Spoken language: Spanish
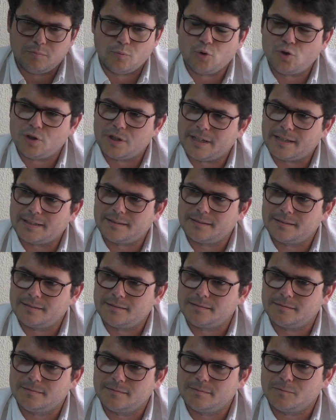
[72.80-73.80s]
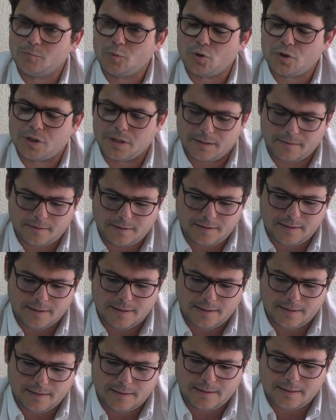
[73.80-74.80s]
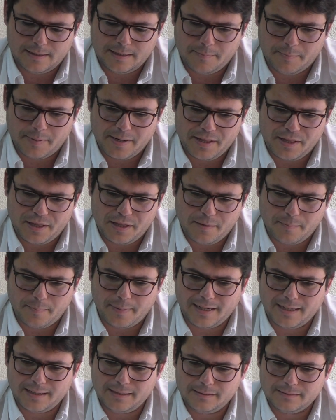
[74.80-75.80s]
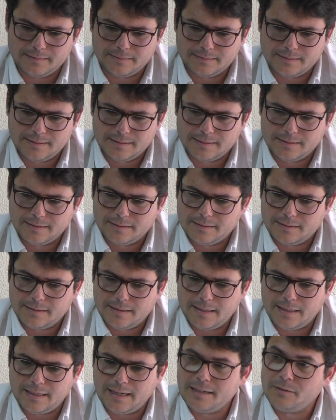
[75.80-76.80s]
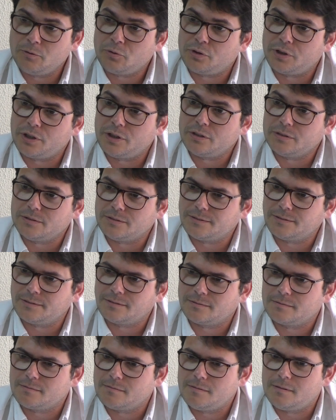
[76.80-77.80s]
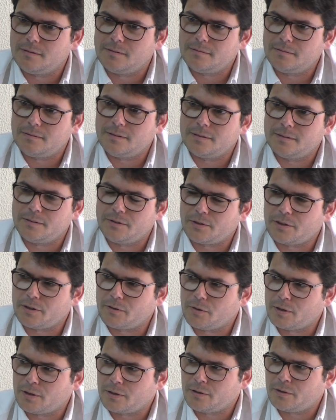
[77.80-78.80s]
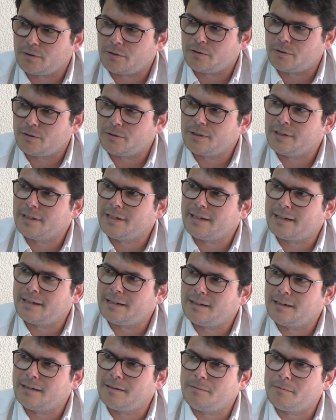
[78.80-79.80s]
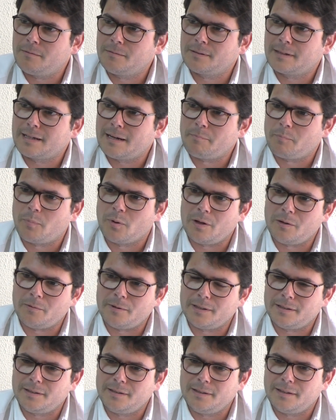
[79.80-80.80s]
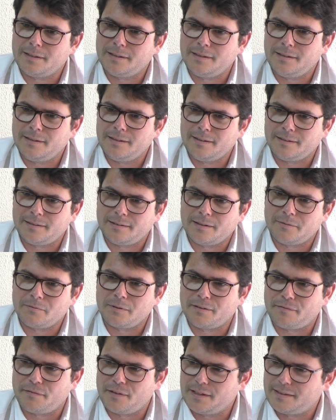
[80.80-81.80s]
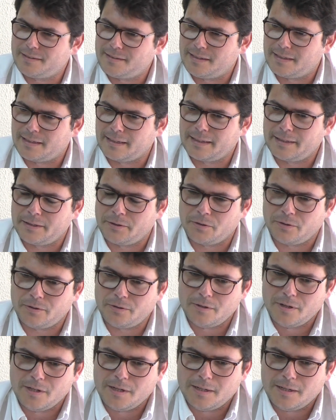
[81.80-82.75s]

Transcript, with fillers: Muchas, muchas. la principal es la ilusión. Yo recuerdo ir al campo del Betty y, ser una fiesta aquello, ¿no?